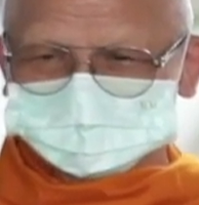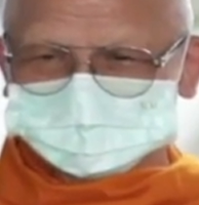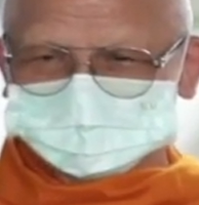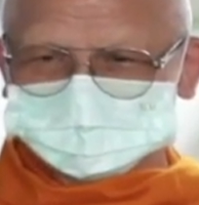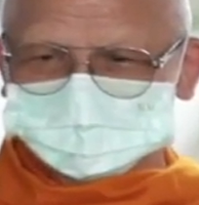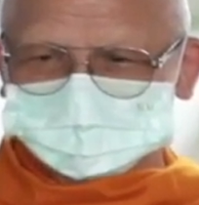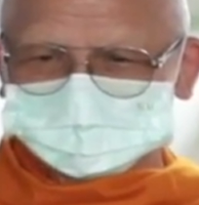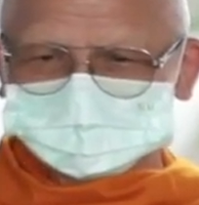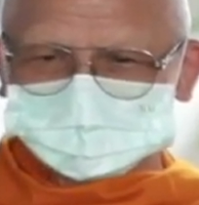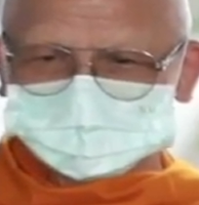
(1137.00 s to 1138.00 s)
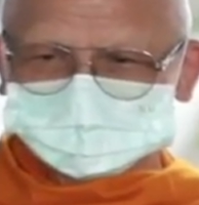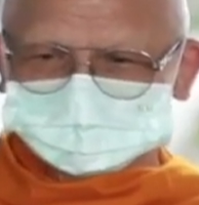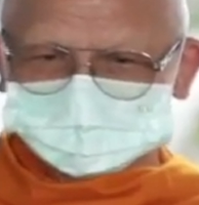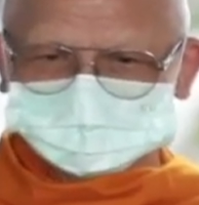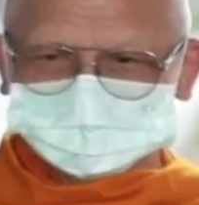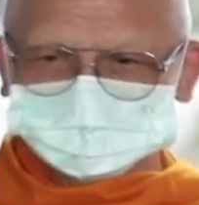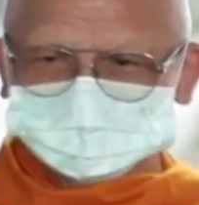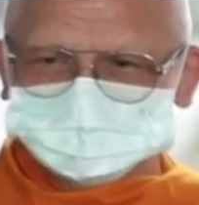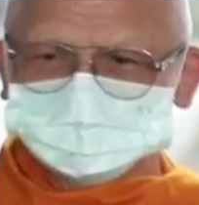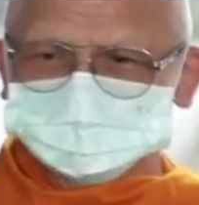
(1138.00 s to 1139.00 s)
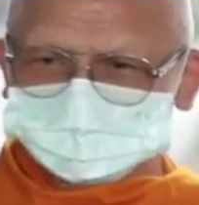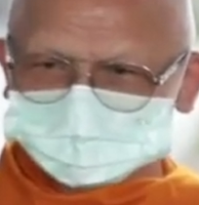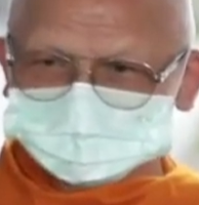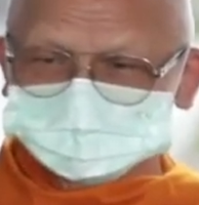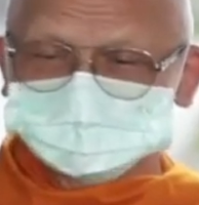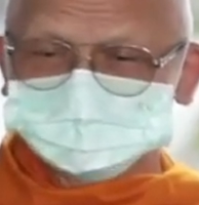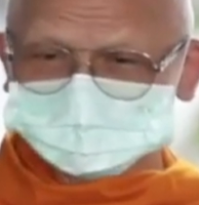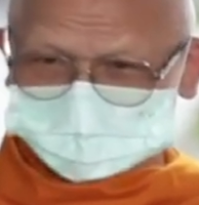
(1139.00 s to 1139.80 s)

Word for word: หรือว่าการกระทำให้ถึงที่สุดแห่งทุกข์คือการปฏิบัติ